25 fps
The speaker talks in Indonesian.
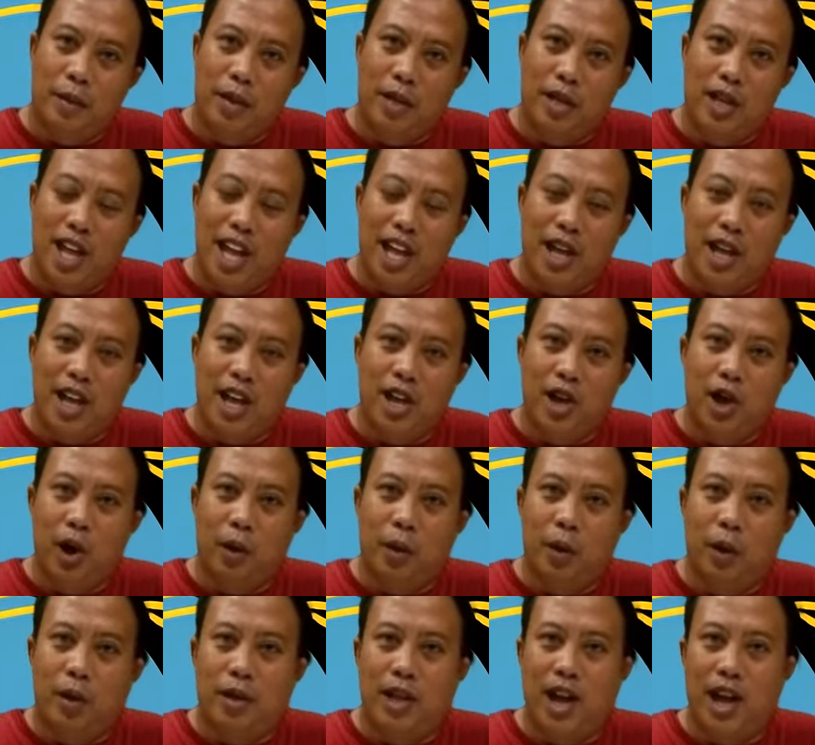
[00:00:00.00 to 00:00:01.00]
Jaringan
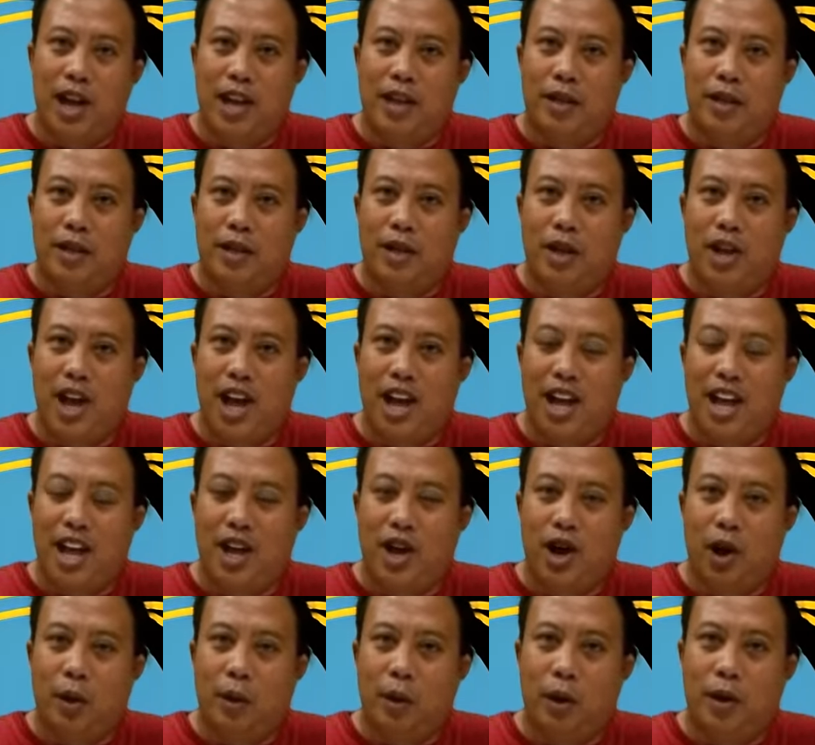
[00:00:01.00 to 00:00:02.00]
komputer
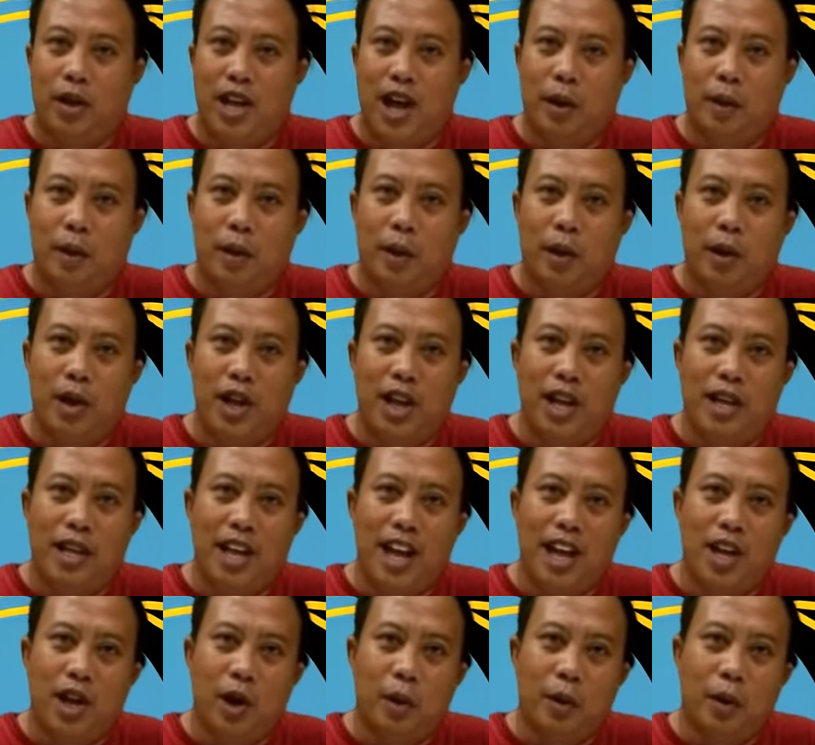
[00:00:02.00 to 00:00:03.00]
Jaringan komputer
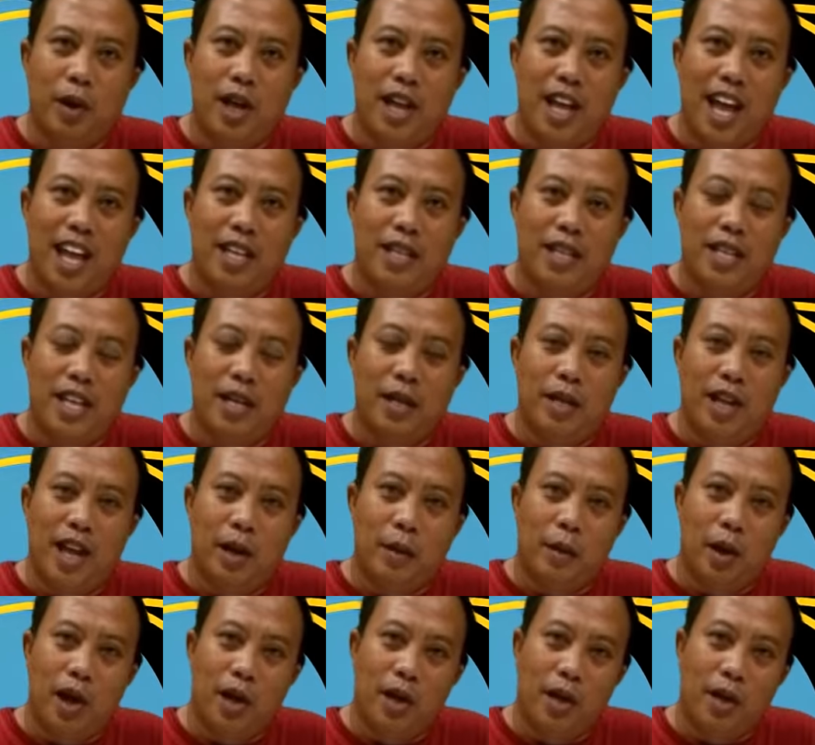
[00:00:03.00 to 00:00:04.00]
memungkinkan komunikasi
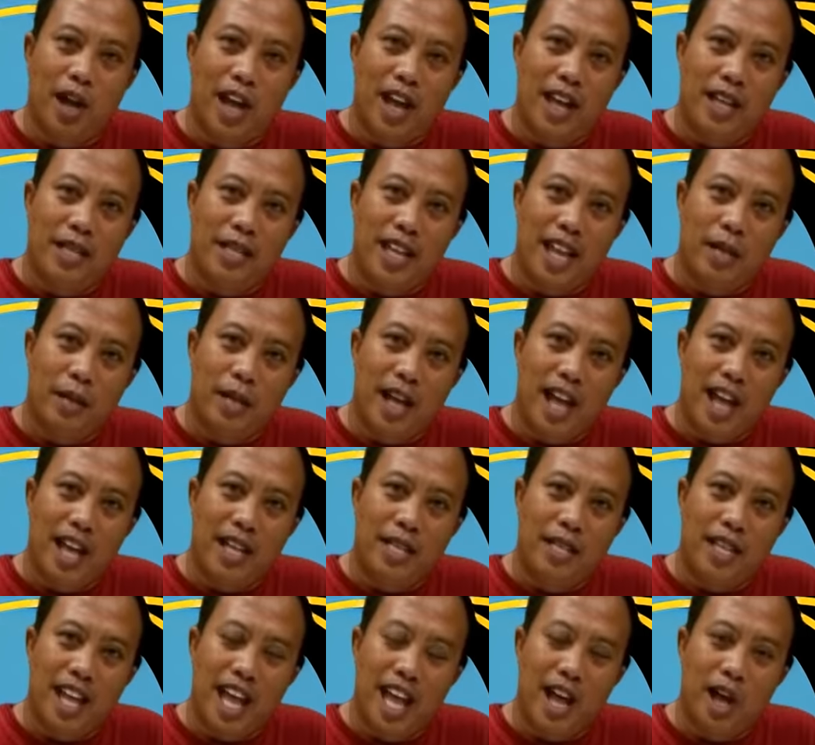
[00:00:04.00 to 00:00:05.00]
dan pertukaran data
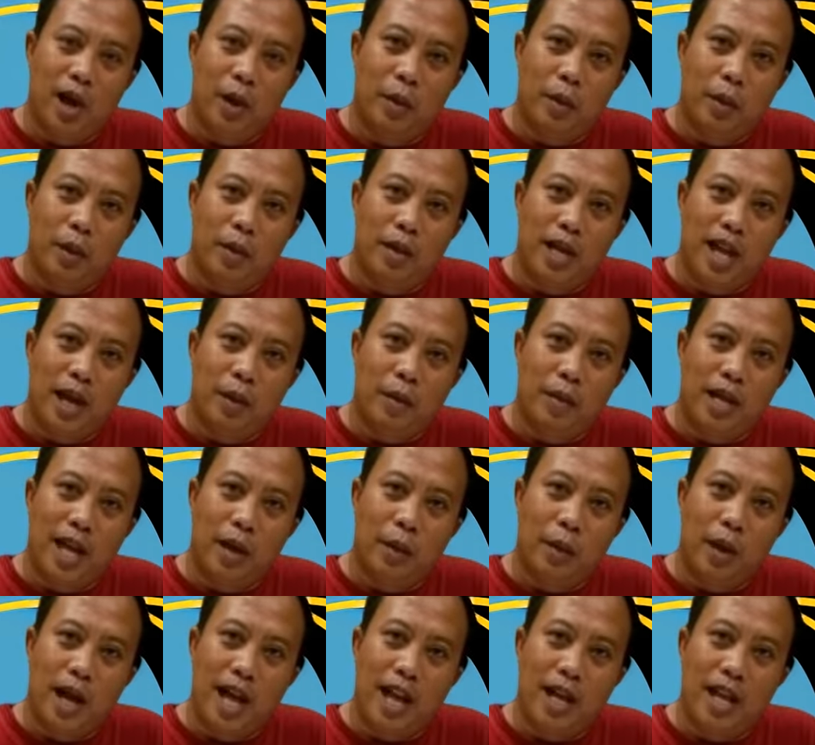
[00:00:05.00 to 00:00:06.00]
antara komputer
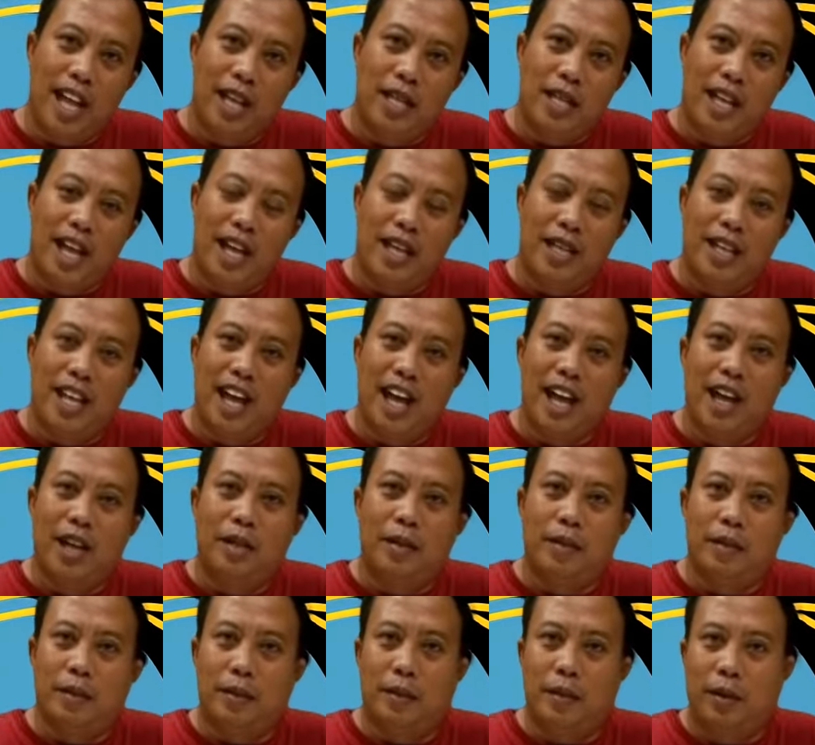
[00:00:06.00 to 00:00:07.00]
dan perangkat
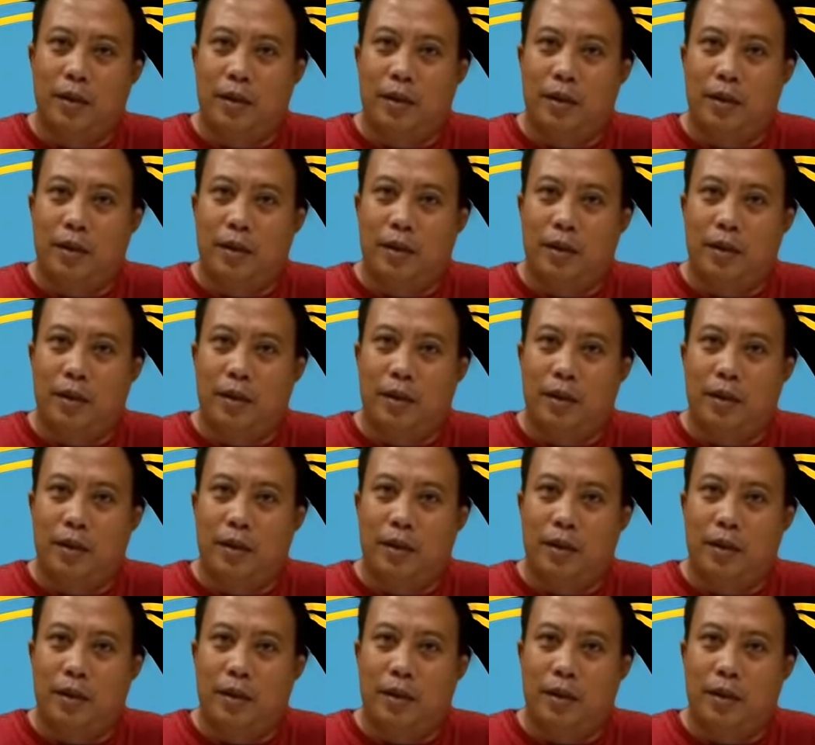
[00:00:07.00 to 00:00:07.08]
lainnya.